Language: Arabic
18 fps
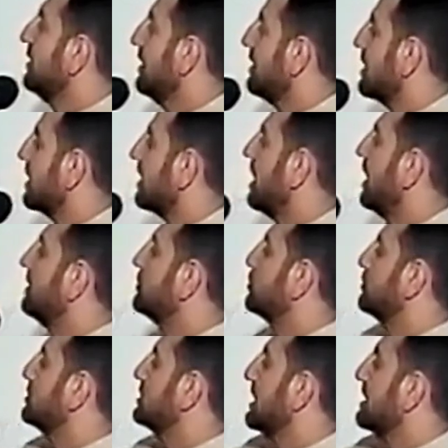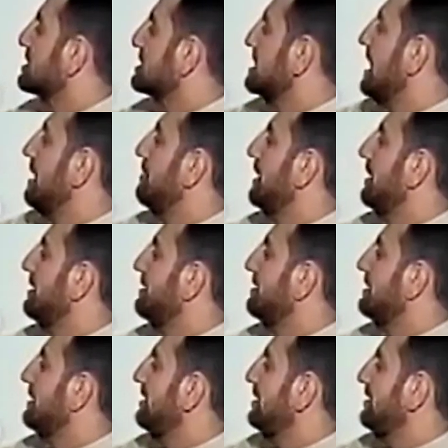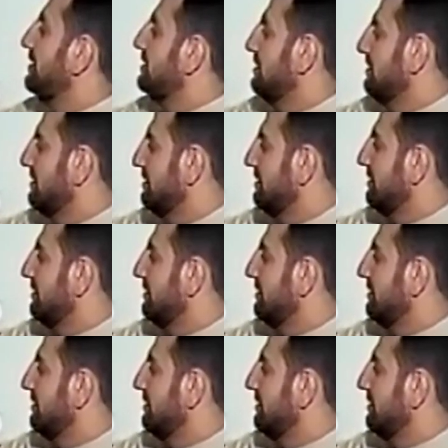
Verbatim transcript: إذا رأيتم شخص يعمل للدين